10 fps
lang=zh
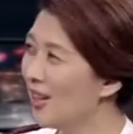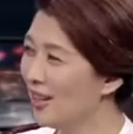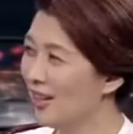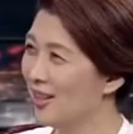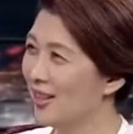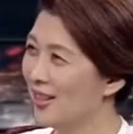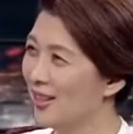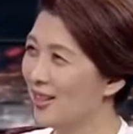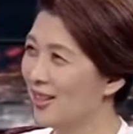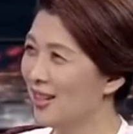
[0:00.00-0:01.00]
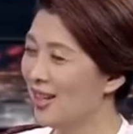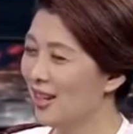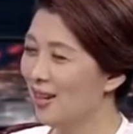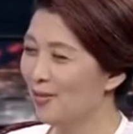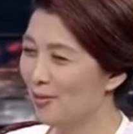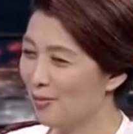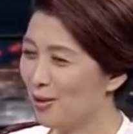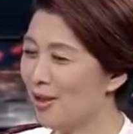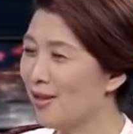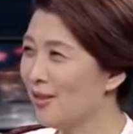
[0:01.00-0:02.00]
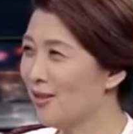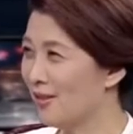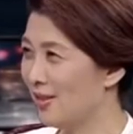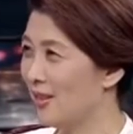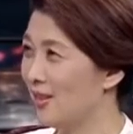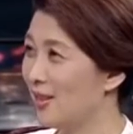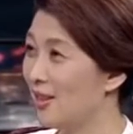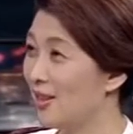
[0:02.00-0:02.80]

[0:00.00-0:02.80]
写论著的人，对啊，大受欢迎啊。最近